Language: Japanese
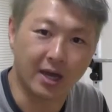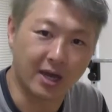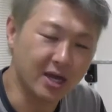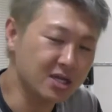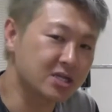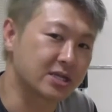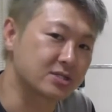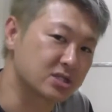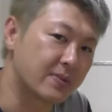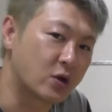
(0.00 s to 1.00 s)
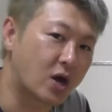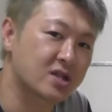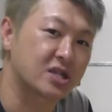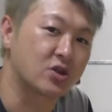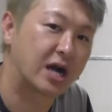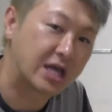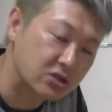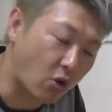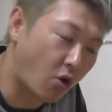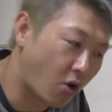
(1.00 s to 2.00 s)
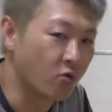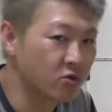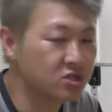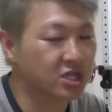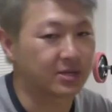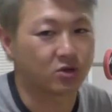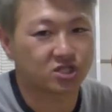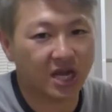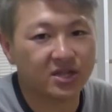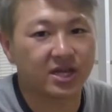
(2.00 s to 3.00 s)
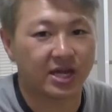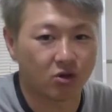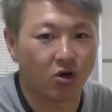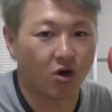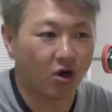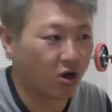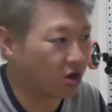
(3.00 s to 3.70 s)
演技ですればよかったのかなと思ったりもしたんだけど、